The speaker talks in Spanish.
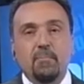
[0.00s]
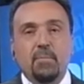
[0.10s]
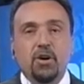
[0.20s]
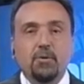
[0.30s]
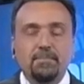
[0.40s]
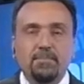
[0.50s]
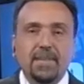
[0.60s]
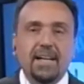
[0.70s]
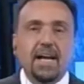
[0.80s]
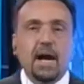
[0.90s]
Pero
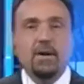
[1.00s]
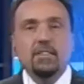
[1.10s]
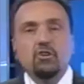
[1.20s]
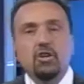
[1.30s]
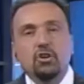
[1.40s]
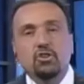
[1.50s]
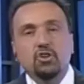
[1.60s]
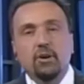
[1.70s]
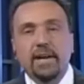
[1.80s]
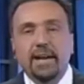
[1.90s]
hablando del
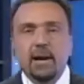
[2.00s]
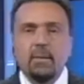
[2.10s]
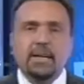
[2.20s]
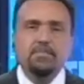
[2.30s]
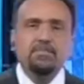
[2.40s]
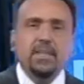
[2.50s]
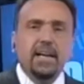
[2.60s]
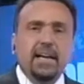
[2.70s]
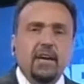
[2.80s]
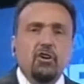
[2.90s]
8N, a ver,
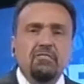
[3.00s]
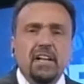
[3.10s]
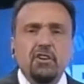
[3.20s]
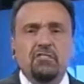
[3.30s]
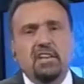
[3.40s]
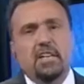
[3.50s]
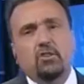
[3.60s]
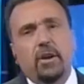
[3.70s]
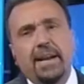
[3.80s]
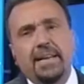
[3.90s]
en los años
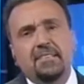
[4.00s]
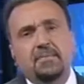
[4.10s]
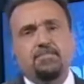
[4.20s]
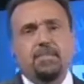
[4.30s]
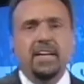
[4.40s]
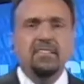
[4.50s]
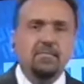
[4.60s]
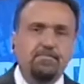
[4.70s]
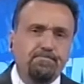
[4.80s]
electorales es,